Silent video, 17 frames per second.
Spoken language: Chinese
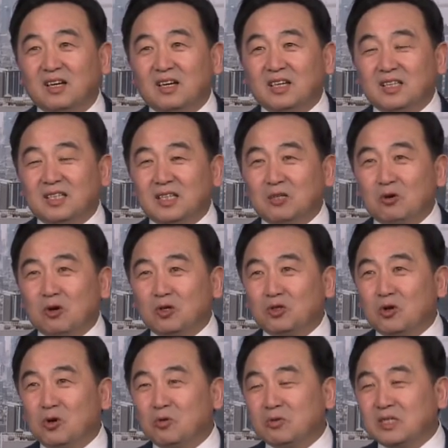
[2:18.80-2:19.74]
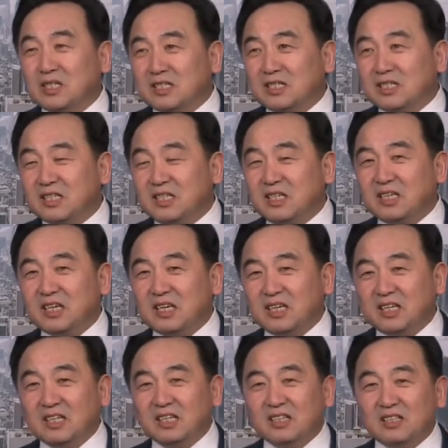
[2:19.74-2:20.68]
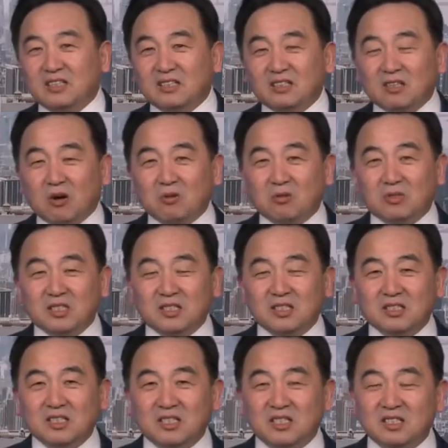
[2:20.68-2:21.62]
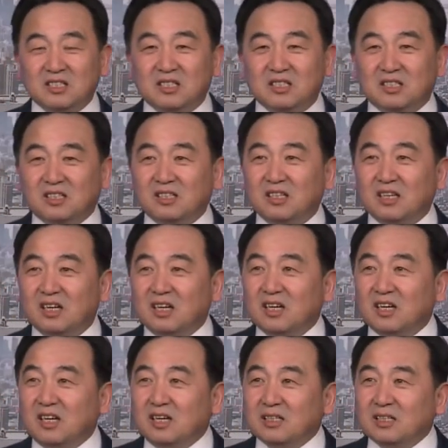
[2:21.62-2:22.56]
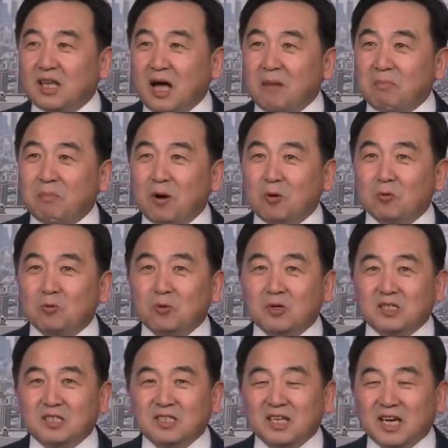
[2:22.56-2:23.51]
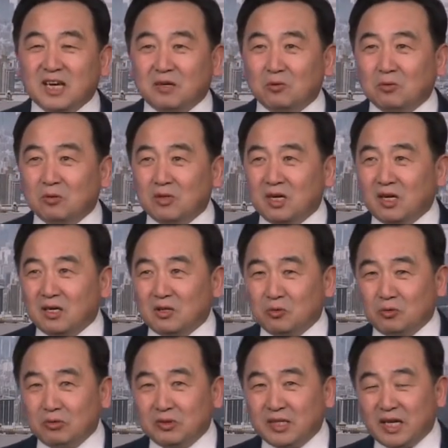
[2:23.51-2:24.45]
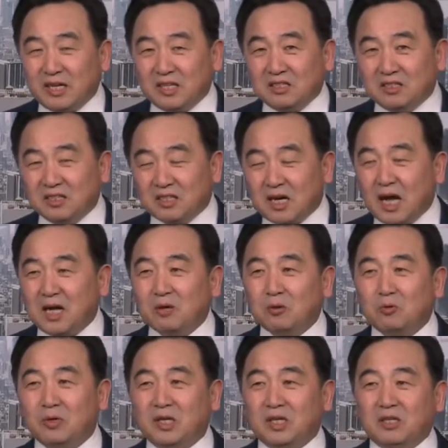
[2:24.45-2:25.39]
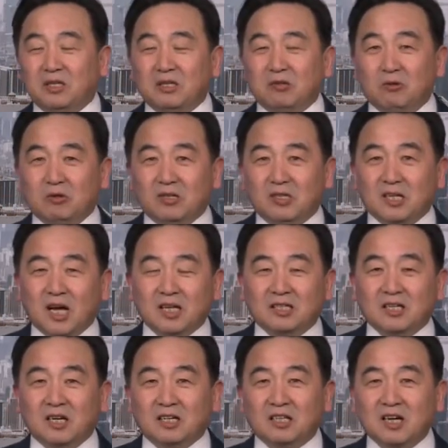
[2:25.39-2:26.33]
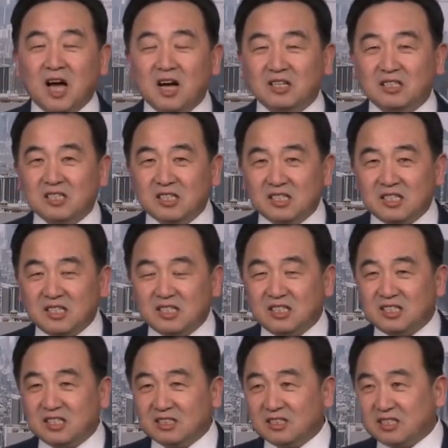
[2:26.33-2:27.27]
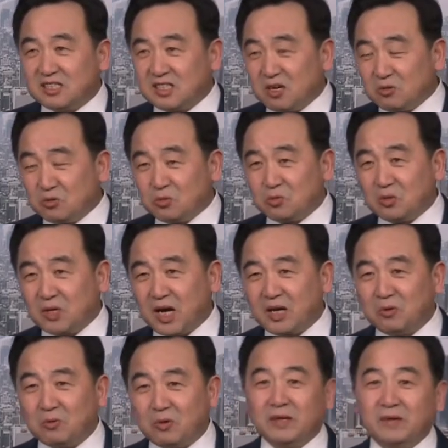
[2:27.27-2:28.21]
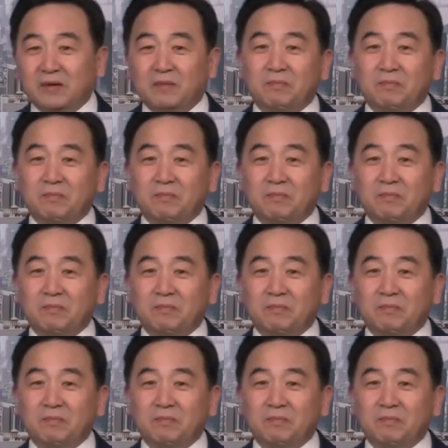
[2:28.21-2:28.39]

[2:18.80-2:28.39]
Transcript: 结果从星期一到星期四，他包括见呃与内阁开会，与他的抗击疫情的小组开会，